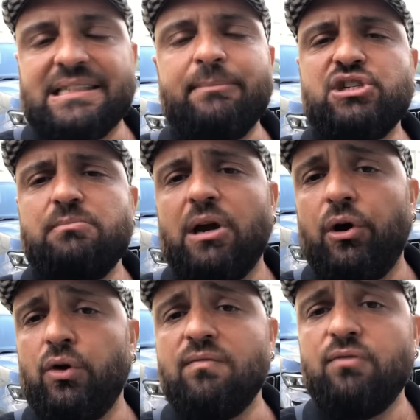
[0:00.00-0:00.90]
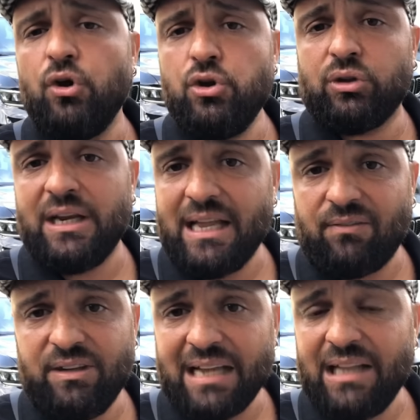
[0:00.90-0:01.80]
Amici bianco, non voglio
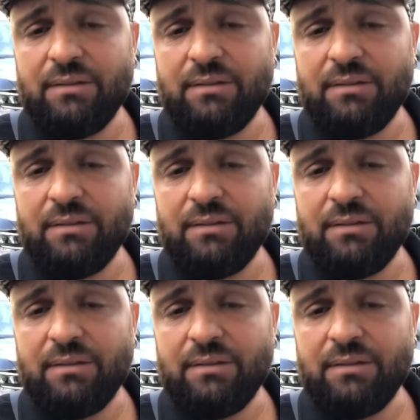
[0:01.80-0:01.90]
tenervi tante,